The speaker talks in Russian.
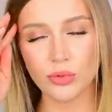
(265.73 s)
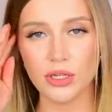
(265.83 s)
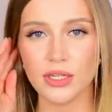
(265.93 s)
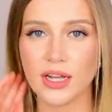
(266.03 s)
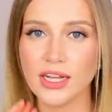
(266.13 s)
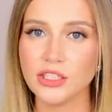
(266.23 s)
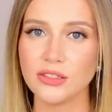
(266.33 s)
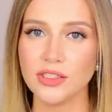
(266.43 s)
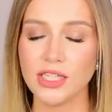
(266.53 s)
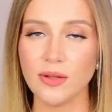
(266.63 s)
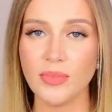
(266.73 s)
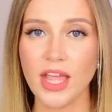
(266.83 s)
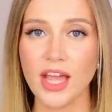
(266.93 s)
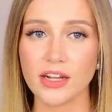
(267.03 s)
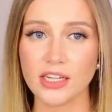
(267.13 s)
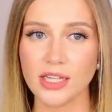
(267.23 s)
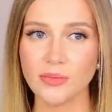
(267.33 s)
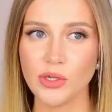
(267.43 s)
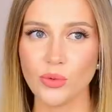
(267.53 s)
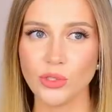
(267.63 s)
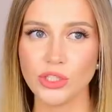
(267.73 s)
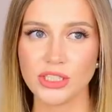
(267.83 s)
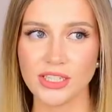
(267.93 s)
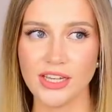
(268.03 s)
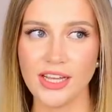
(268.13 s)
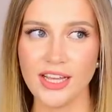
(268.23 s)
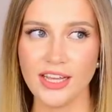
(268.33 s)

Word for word: более качественные. А когда мне хочется